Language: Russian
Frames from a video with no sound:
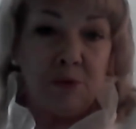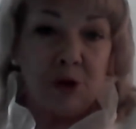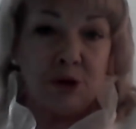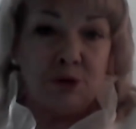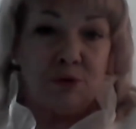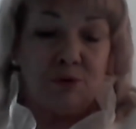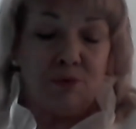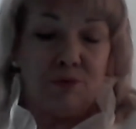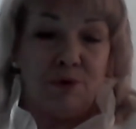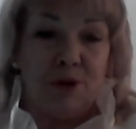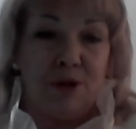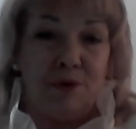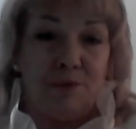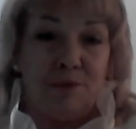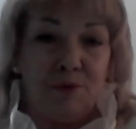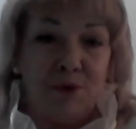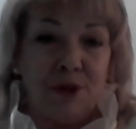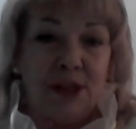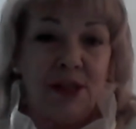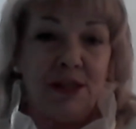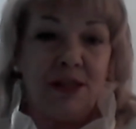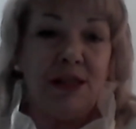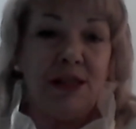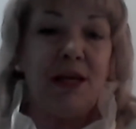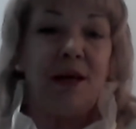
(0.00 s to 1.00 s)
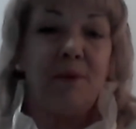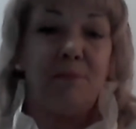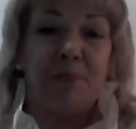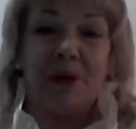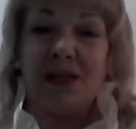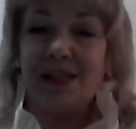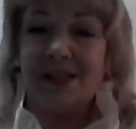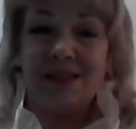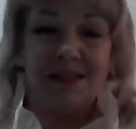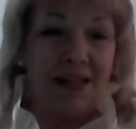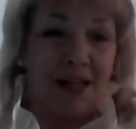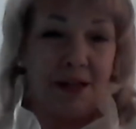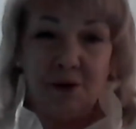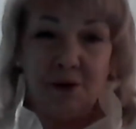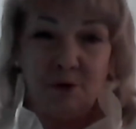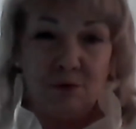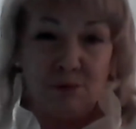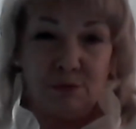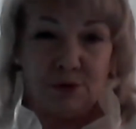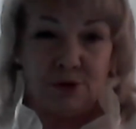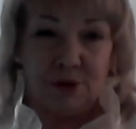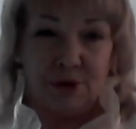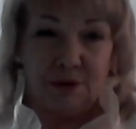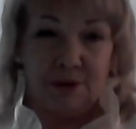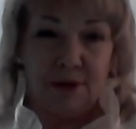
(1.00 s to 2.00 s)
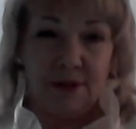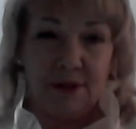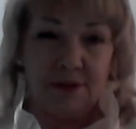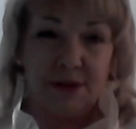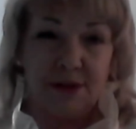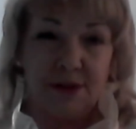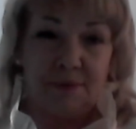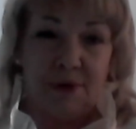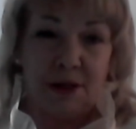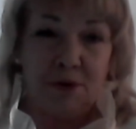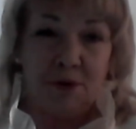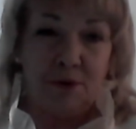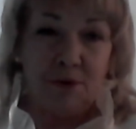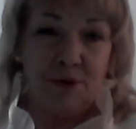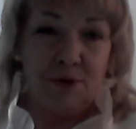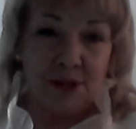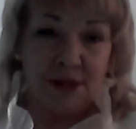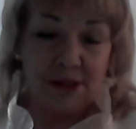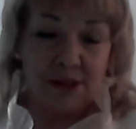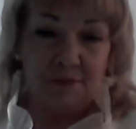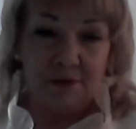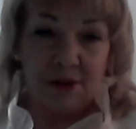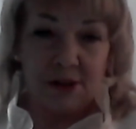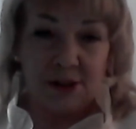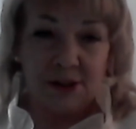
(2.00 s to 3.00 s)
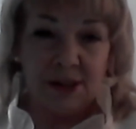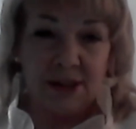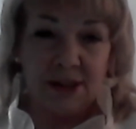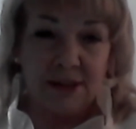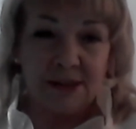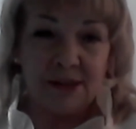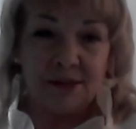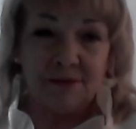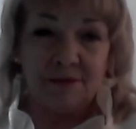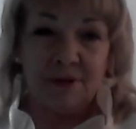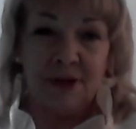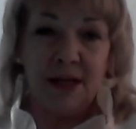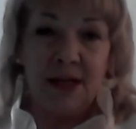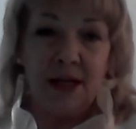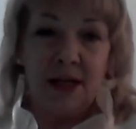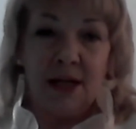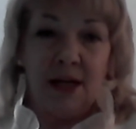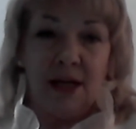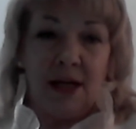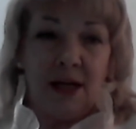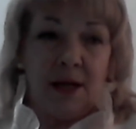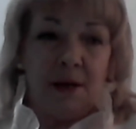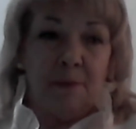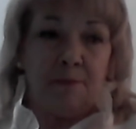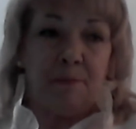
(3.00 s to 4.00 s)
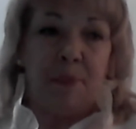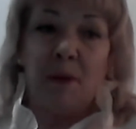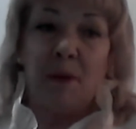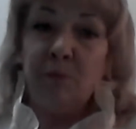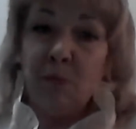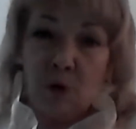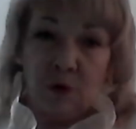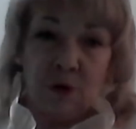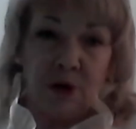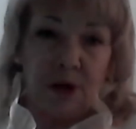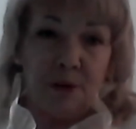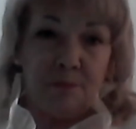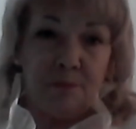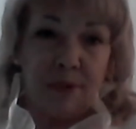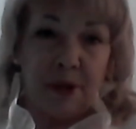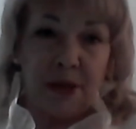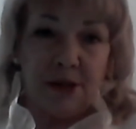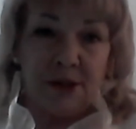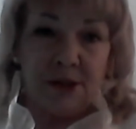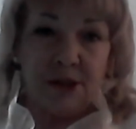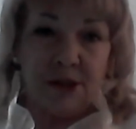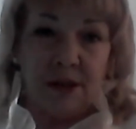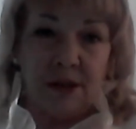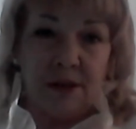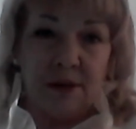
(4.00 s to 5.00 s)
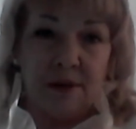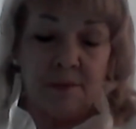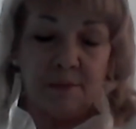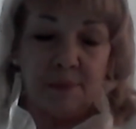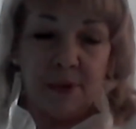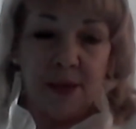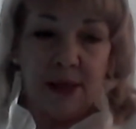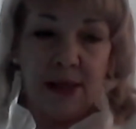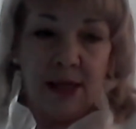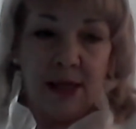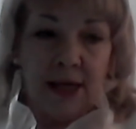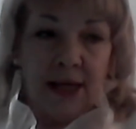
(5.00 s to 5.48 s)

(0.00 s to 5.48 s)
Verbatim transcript: что люди не признают свое несовершенство по многим причинам.